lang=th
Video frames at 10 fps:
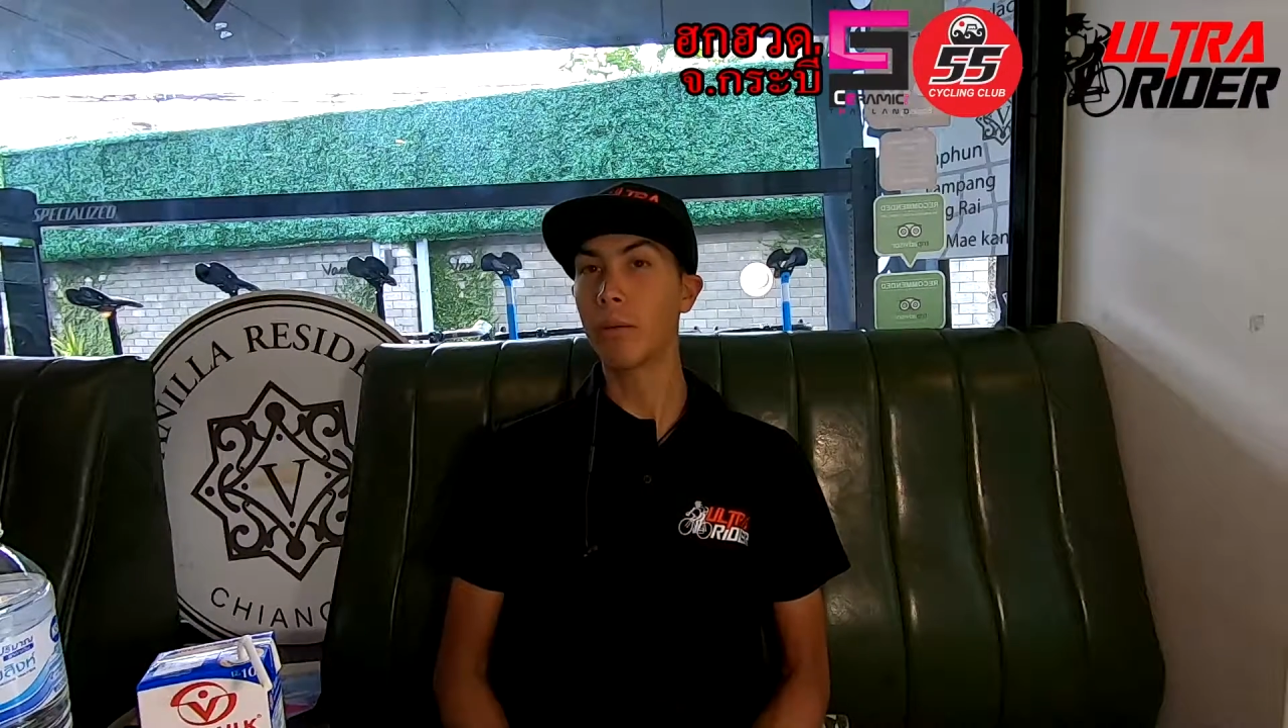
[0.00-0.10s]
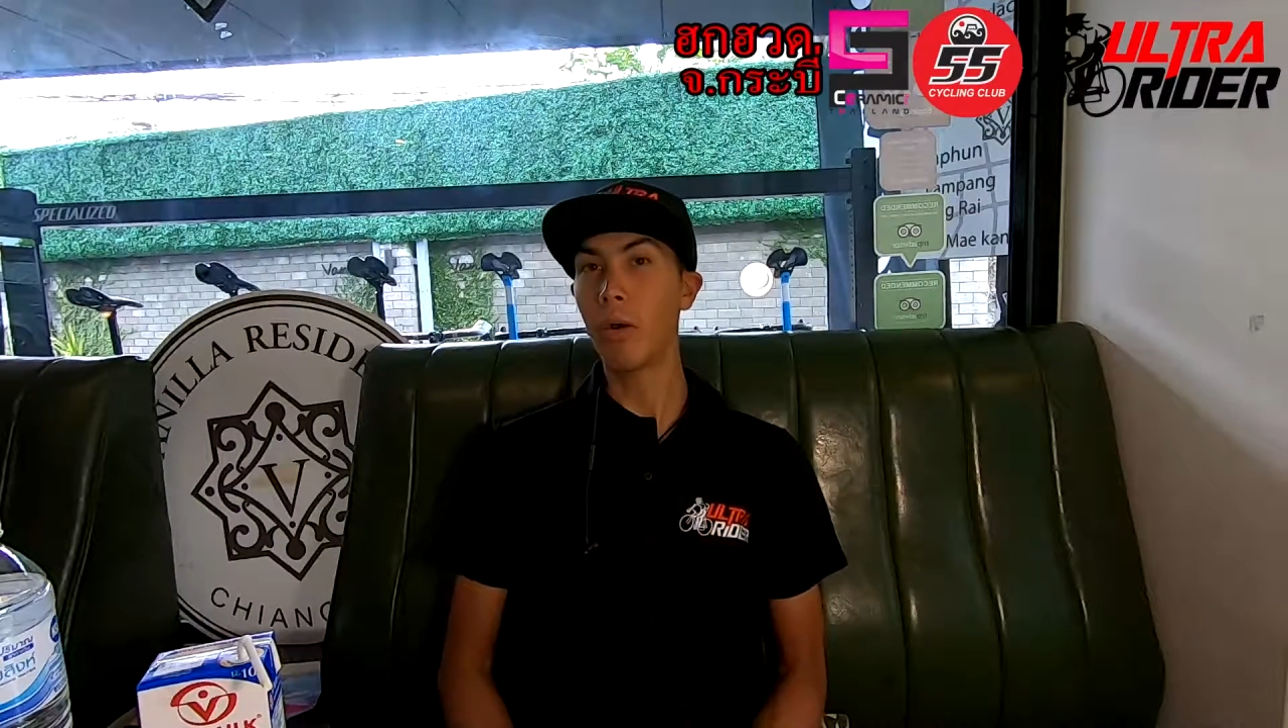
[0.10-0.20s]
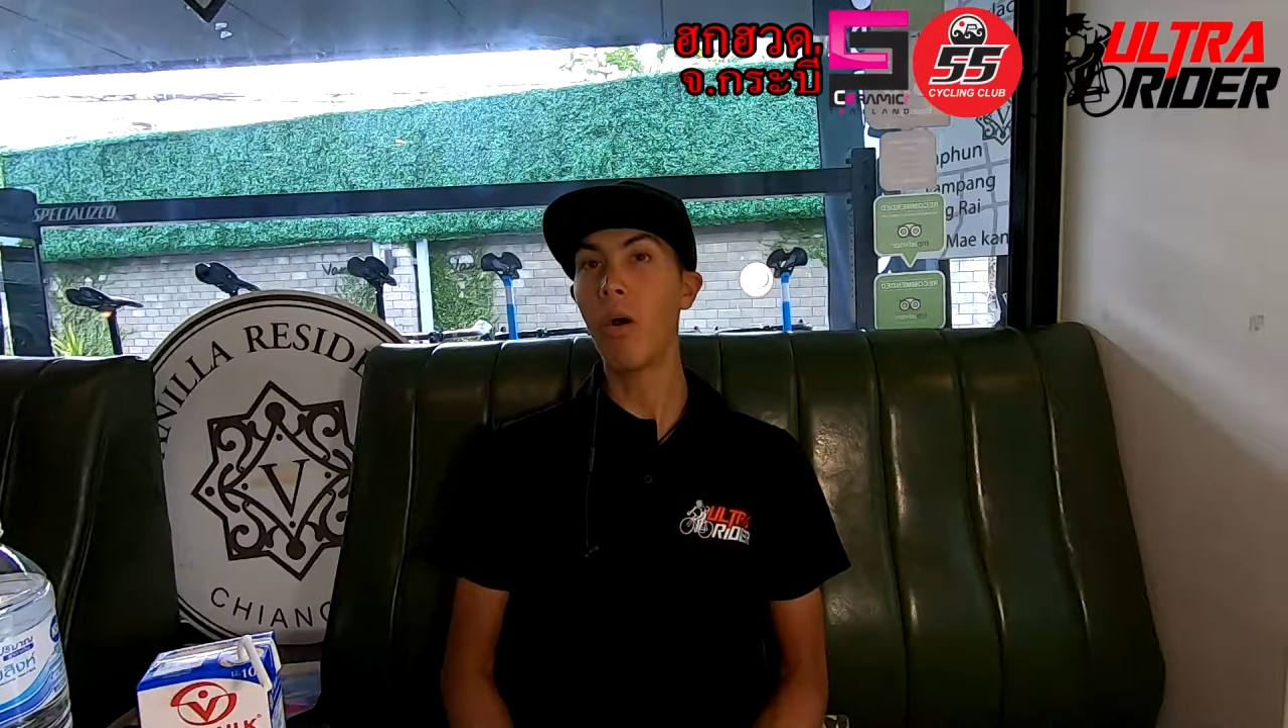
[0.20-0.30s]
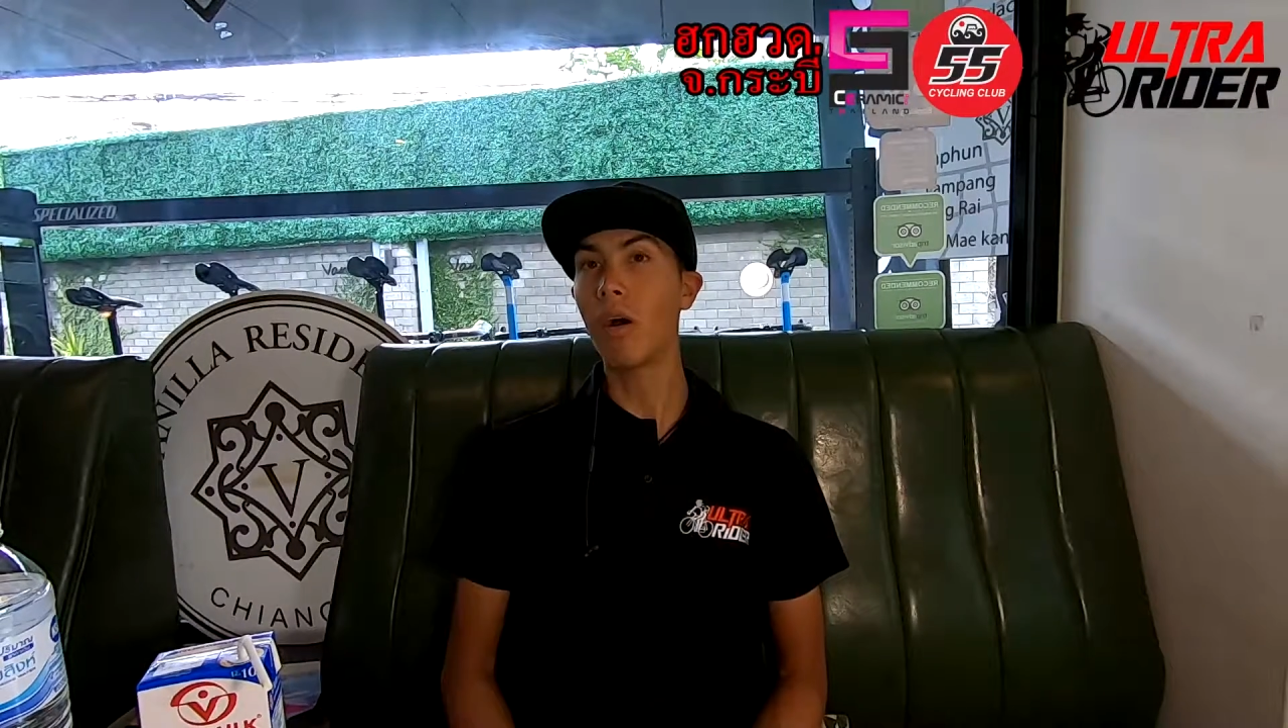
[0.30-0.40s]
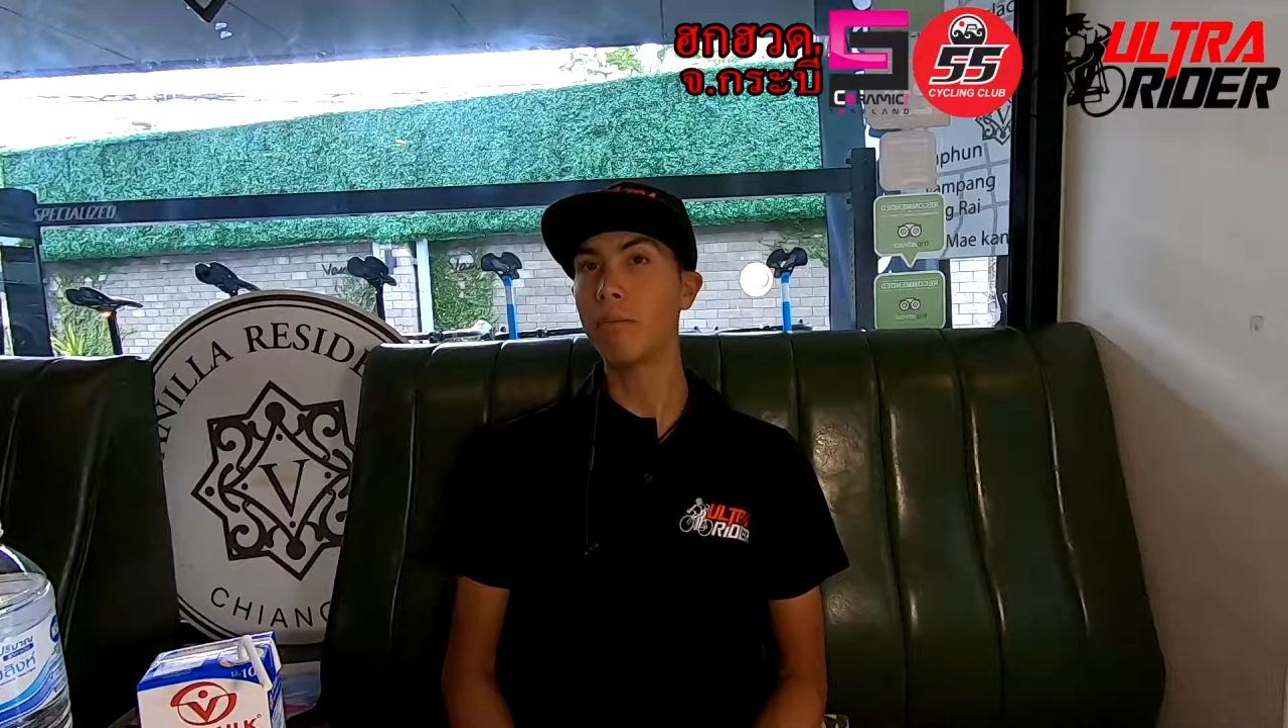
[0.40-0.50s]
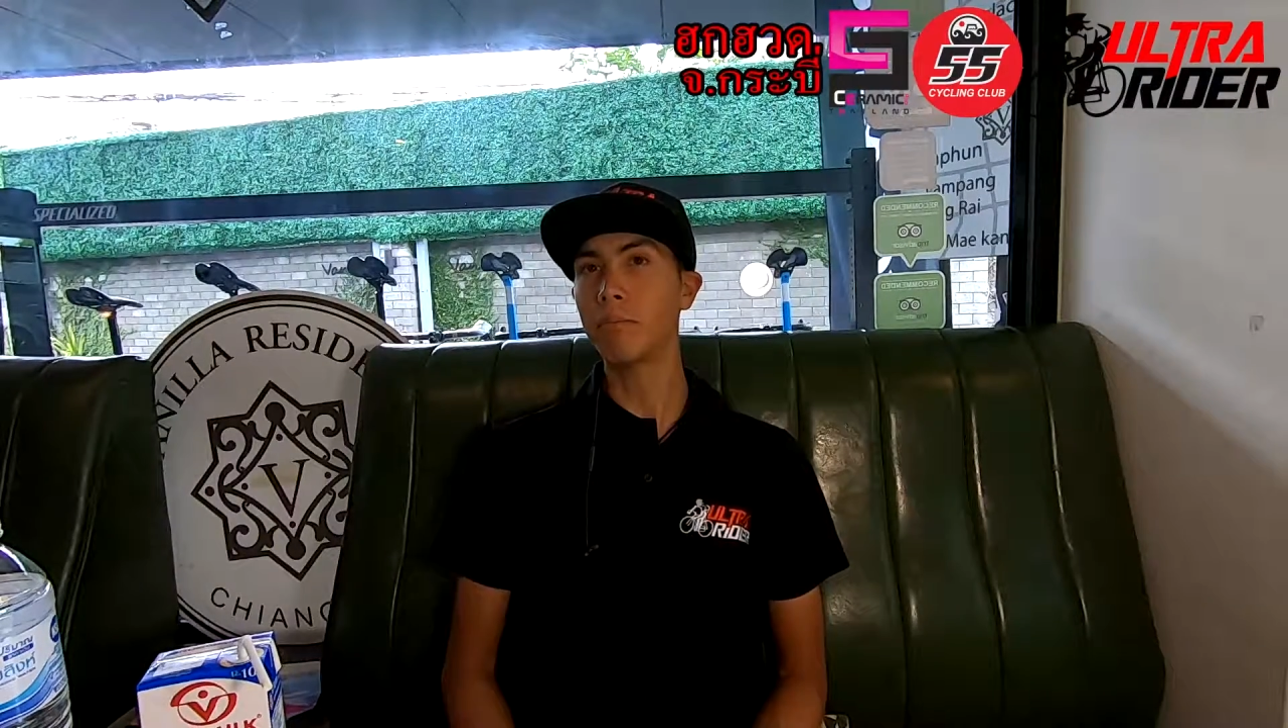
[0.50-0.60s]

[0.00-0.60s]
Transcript: ยกับพ่อ